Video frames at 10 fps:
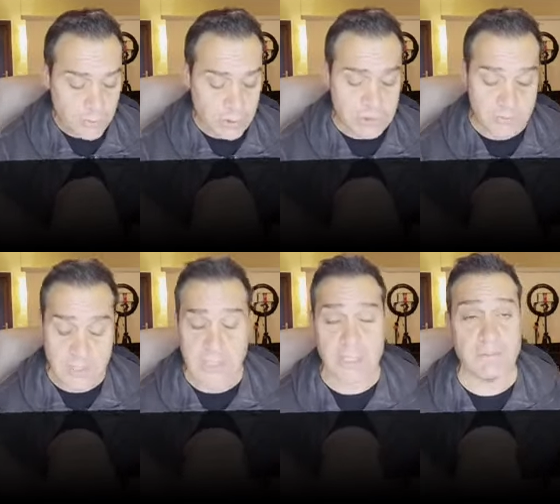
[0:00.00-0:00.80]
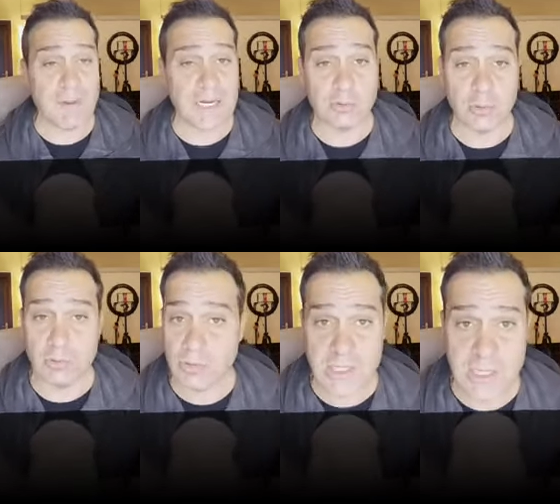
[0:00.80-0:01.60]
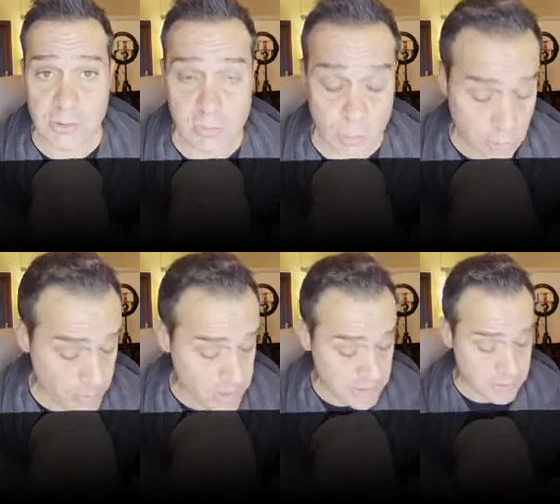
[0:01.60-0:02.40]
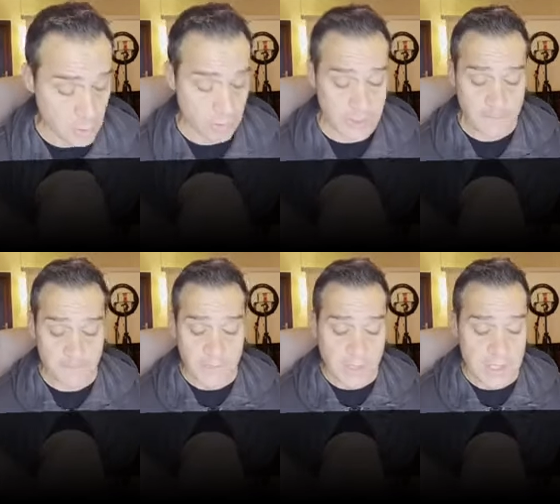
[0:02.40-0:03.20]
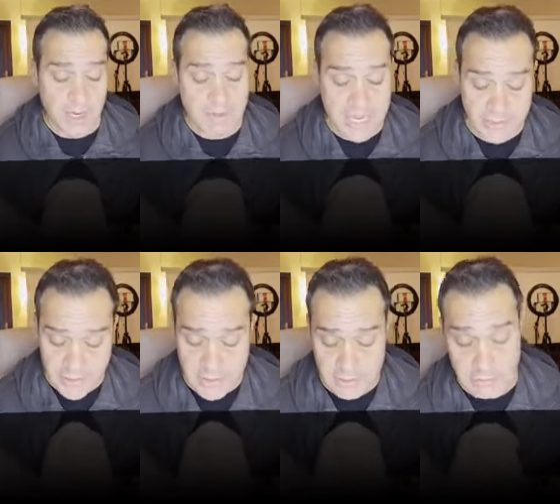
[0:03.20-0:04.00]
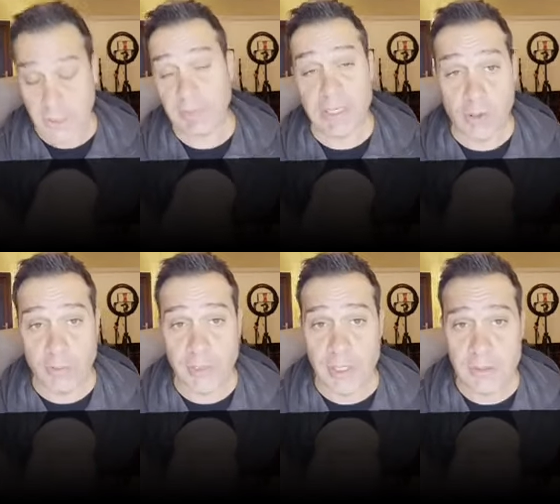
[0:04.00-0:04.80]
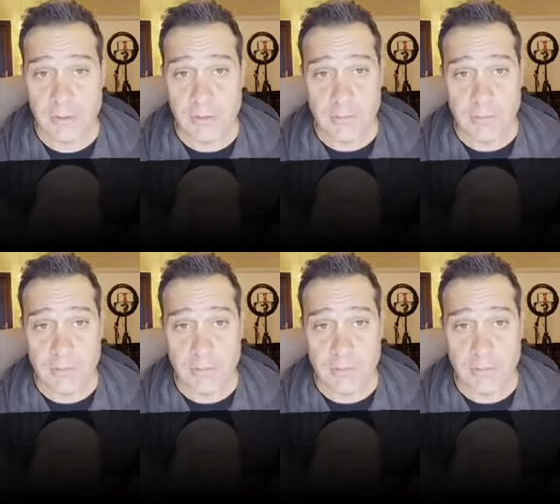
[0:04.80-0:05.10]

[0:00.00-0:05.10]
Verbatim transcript: Cioè si vede che nel parto non è andato molto bene la storia e la madre, che bel nome, eh?